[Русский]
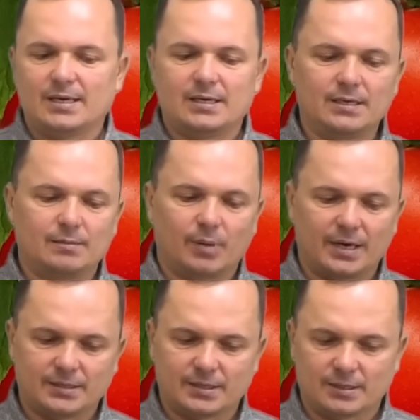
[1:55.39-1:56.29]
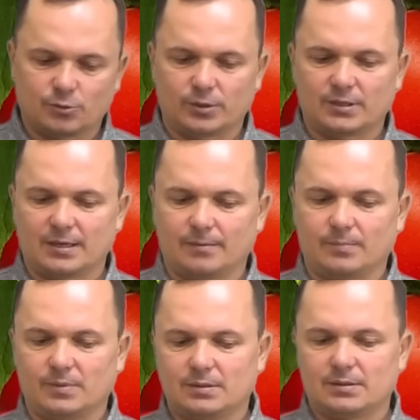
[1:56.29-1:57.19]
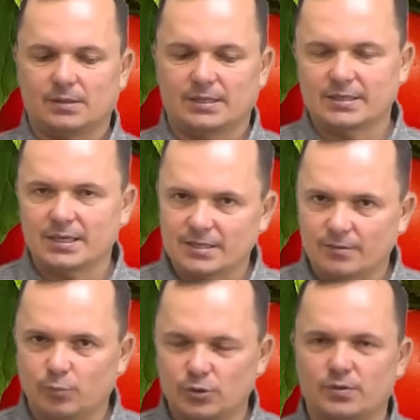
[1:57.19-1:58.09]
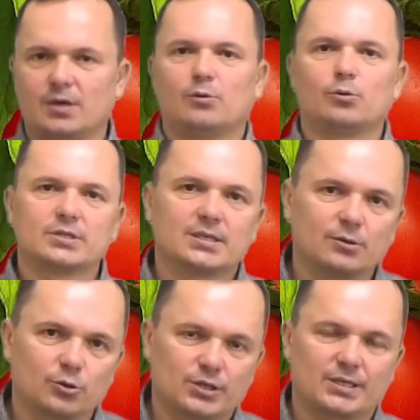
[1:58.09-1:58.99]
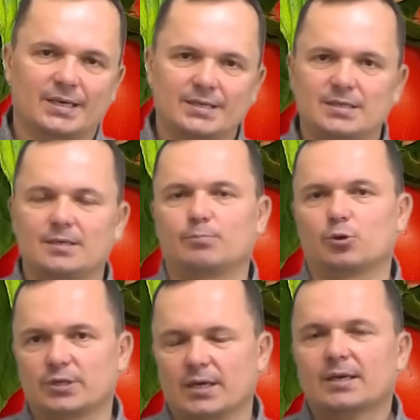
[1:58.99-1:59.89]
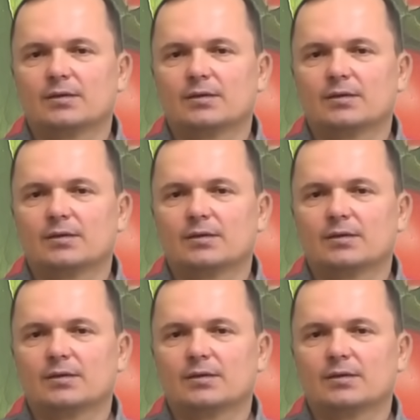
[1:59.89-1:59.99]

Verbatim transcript: И магний, который там остался в почве, он становится для растений просто